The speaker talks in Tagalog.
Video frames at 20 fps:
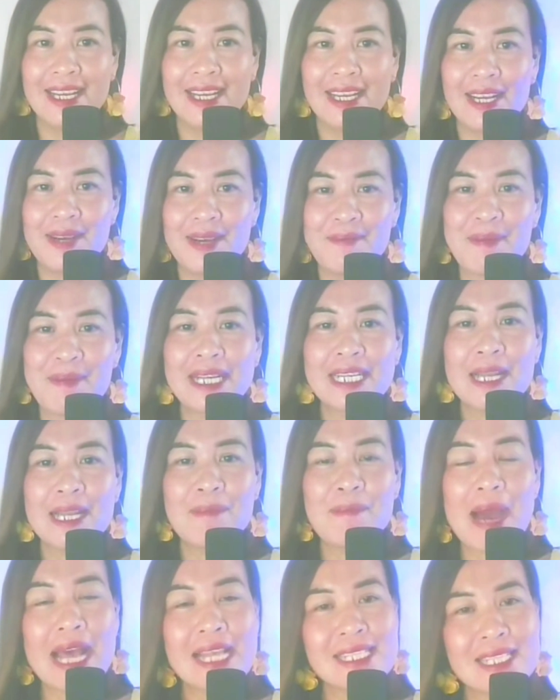Pag
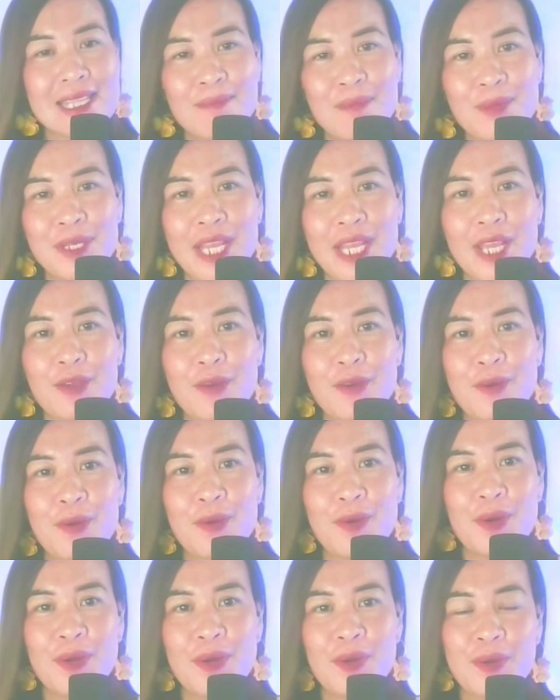nabasa mo na yung
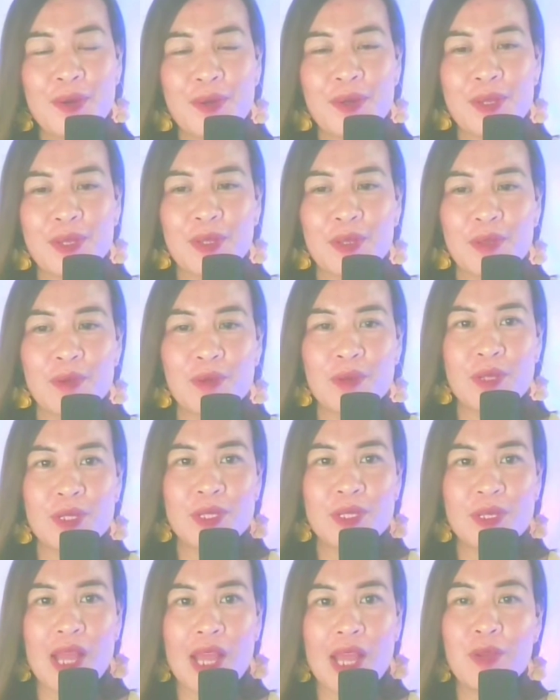
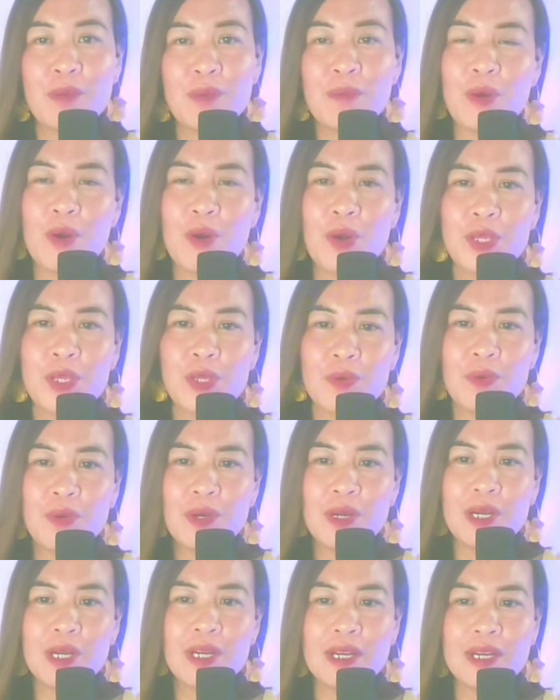ano mo, yung
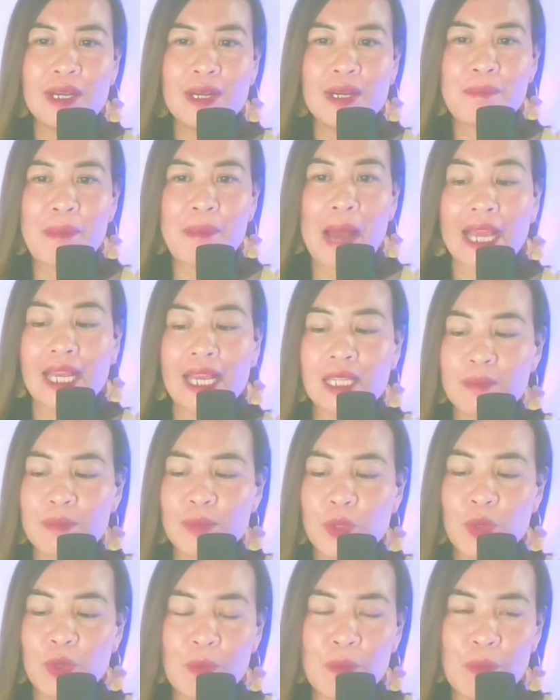
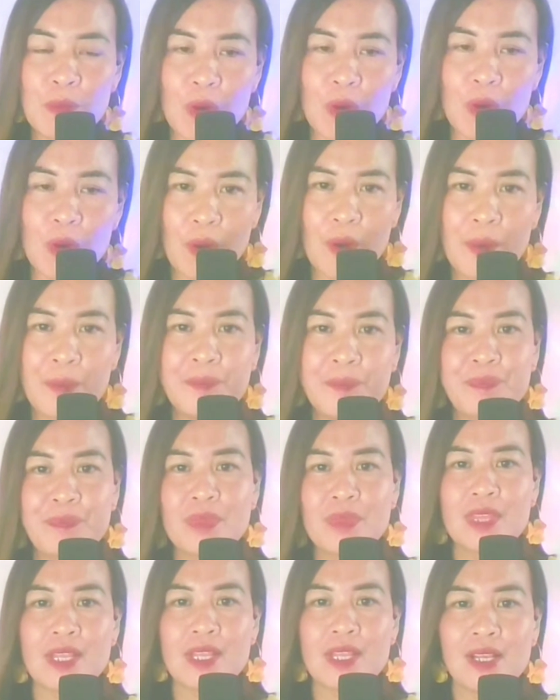pocketbook mo,
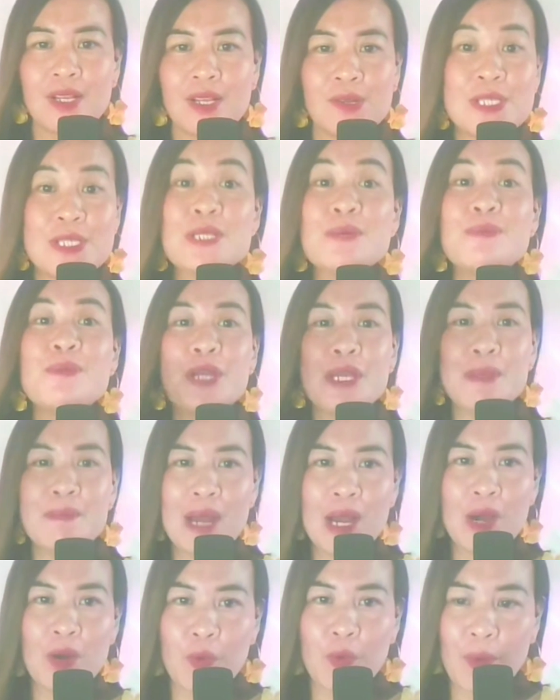gusto mo
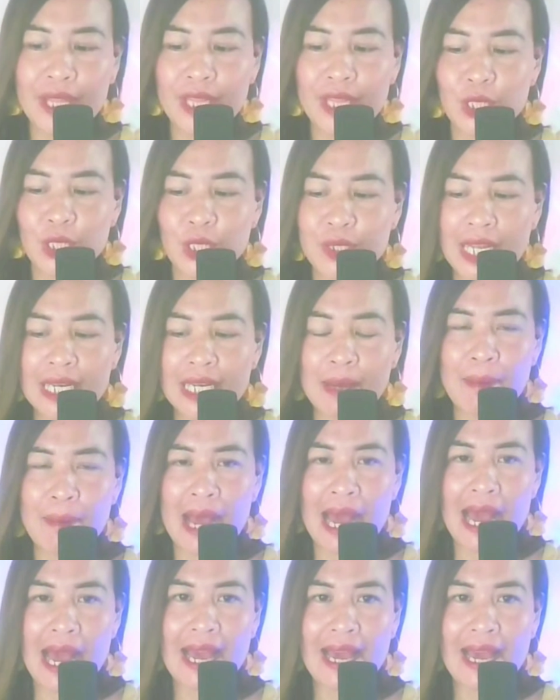ibang kwento na naman.